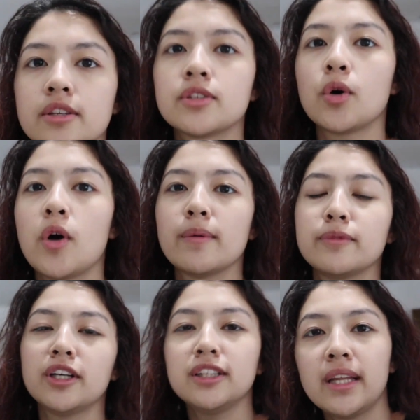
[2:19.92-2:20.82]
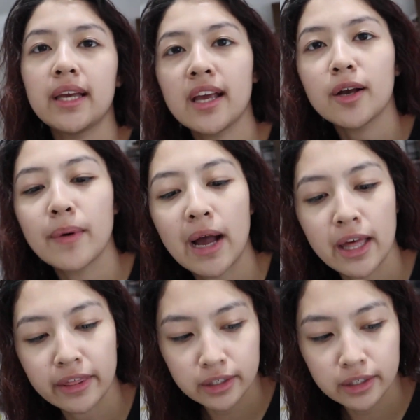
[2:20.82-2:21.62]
So, I'm done taking a bath.